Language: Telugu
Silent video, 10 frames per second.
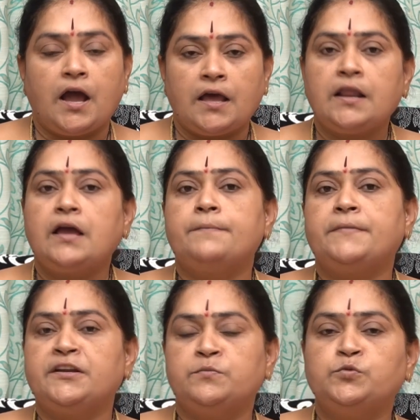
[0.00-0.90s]
అలా
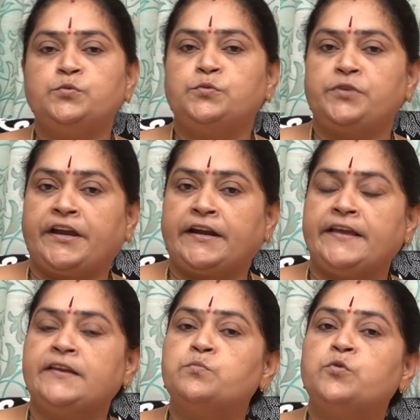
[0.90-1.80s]
మనము
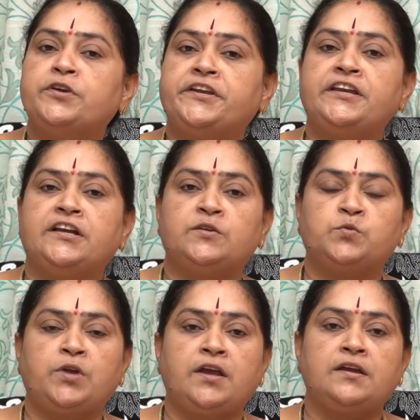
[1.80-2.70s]
ఎక్కడైనా మొక్కినా
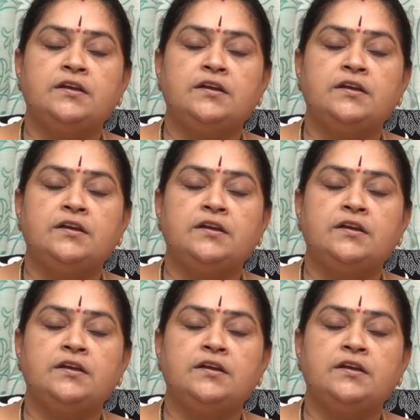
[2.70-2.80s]
కూడా